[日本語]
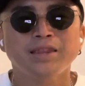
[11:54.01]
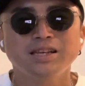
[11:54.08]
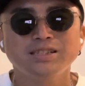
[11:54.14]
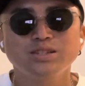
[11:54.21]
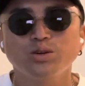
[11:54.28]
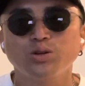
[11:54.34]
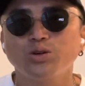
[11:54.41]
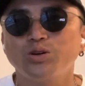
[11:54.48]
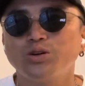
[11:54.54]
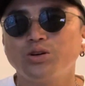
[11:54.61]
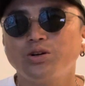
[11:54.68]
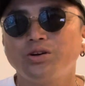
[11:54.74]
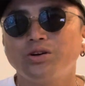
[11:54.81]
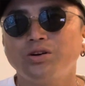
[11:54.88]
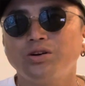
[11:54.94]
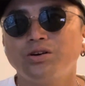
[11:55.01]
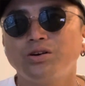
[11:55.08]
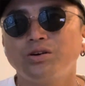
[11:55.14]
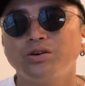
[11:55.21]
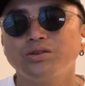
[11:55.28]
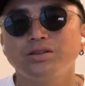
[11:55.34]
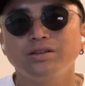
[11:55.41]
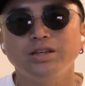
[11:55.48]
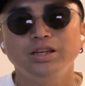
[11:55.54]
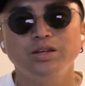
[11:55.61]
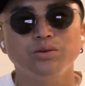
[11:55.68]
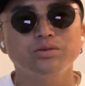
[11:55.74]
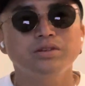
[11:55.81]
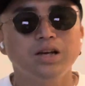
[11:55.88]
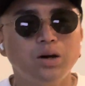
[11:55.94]
そのい
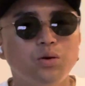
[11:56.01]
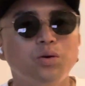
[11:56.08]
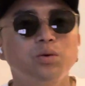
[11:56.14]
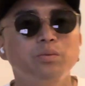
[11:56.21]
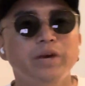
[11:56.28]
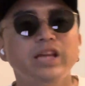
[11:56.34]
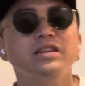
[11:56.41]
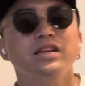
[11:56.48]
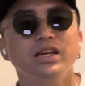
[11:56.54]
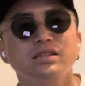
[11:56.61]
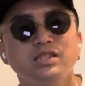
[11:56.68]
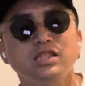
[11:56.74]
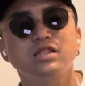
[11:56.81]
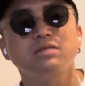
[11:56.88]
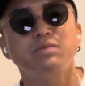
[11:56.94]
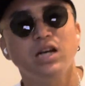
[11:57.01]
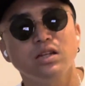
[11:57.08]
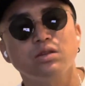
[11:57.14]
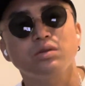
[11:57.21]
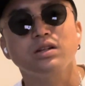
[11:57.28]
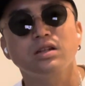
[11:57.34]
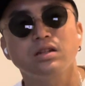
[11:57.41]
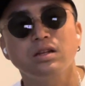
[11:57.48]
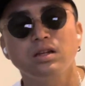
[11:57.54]
ろんな方面で島とか